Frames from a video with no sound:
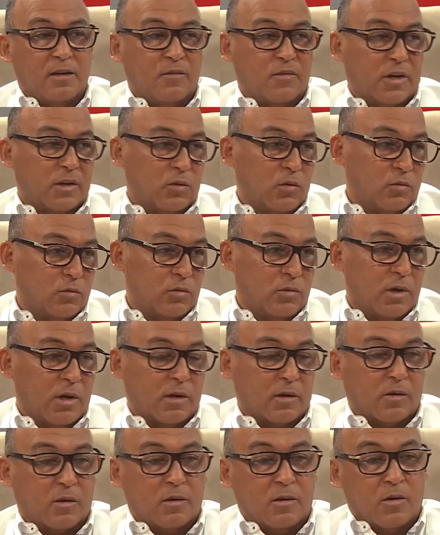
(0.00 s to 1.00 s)

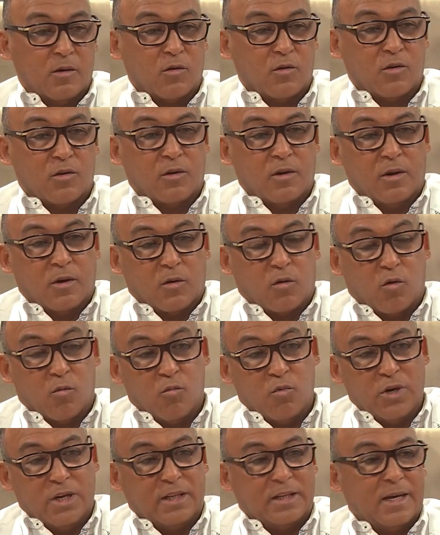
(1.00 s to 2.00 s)
infraestructura
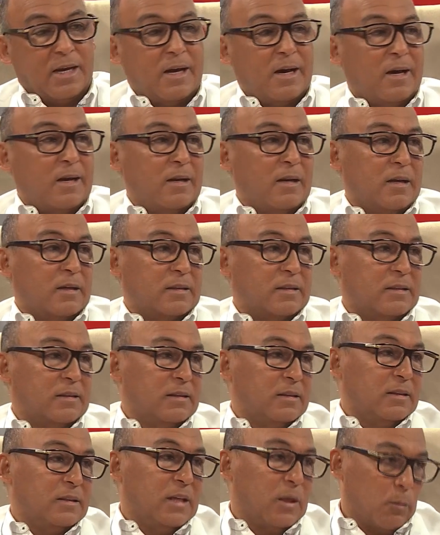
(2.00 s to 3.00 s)
comunitarias,
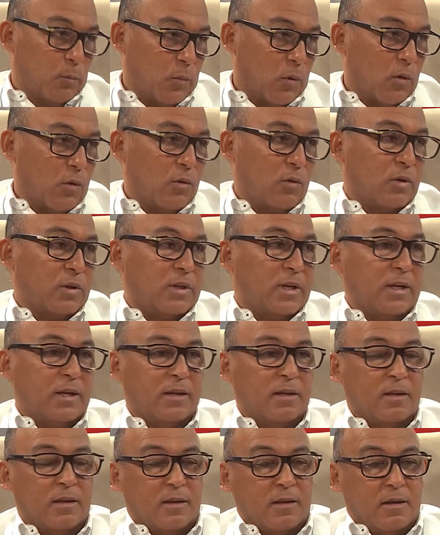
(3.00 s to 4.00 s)

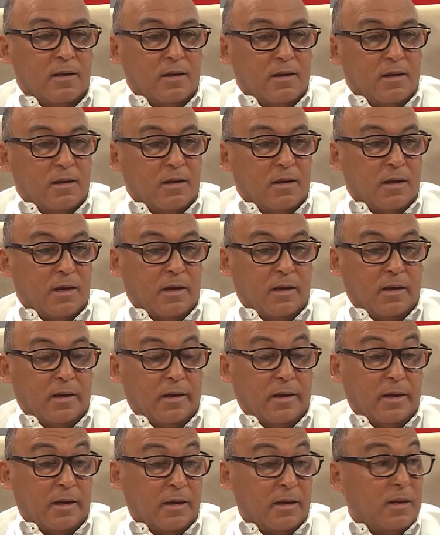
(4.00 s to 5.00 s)
deporte
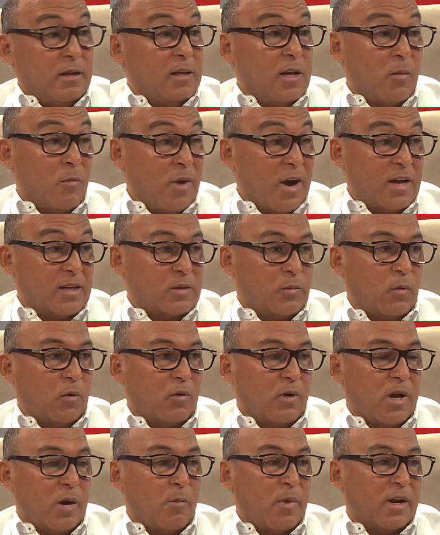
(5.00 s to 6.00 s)
eh, y demás
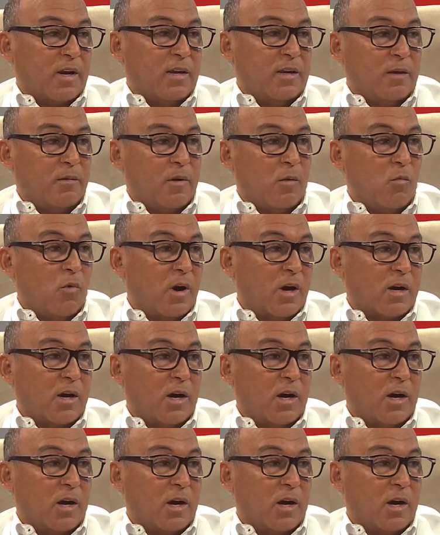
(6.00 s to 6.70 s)
programas que llevamos a